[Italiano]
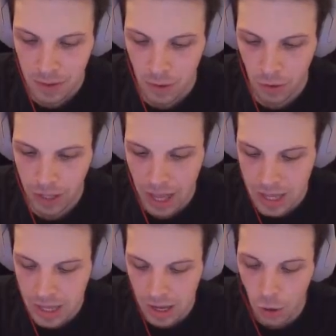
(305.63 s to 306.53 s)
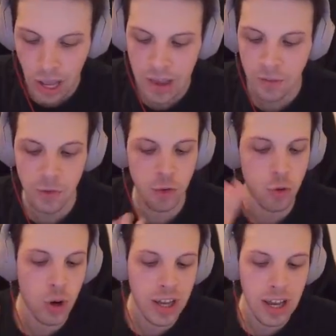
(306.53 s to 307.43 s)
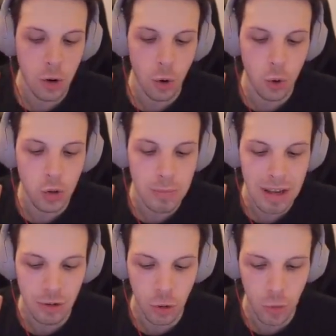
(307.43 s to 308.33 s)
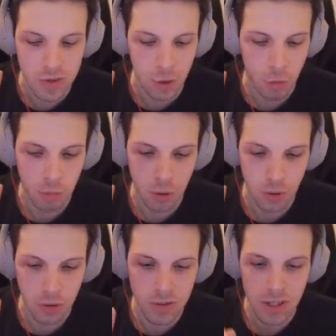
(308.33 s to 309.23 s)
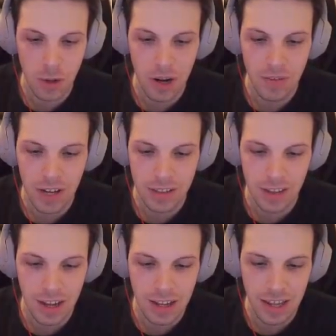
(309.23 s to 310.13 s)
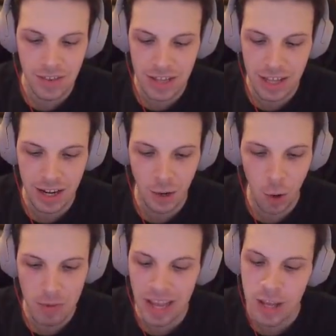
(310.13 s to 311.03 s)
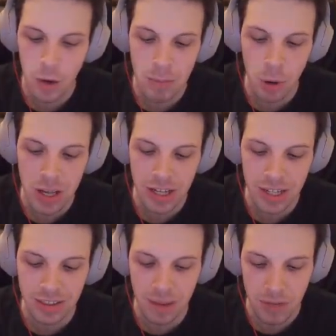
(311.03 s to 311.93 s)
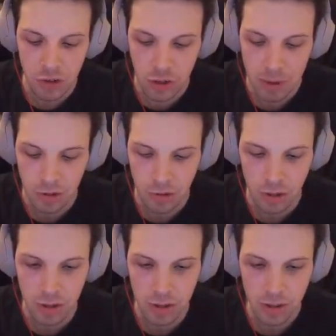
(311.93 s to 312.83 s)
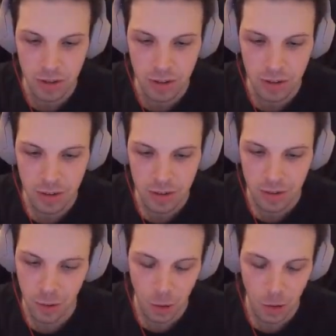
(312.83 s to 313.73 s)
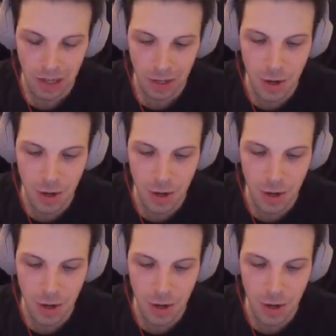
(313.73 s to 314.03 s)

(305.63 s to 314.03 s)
Ok, ok, vi giuro che concludo il match con questa combo. Così non avrete da vedere robe. Dai, ora Broly critta e finisce il match. No, non ha...